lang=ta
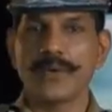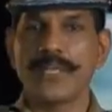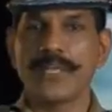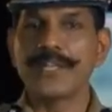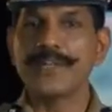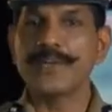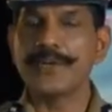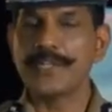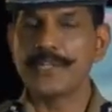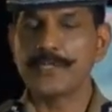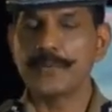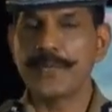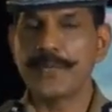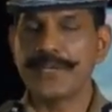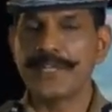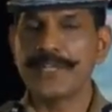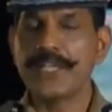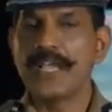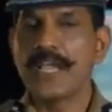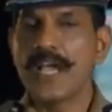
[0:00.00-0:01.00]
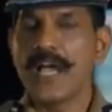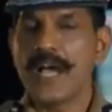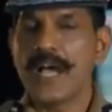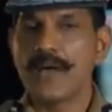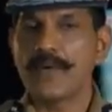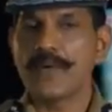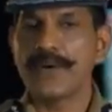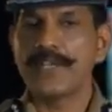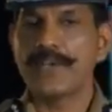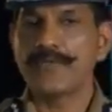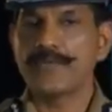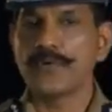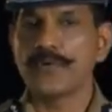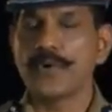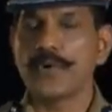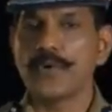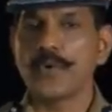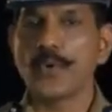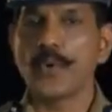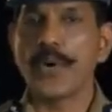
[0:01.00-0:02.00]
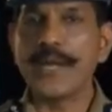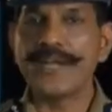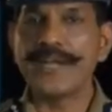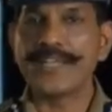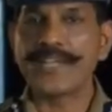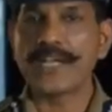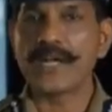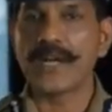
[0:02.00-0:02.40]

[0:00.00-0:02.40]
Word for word: உங்களை இன்ட்ரடியூஸ் பண்ணி அவருடைய ஃபோட்டோ ஐடி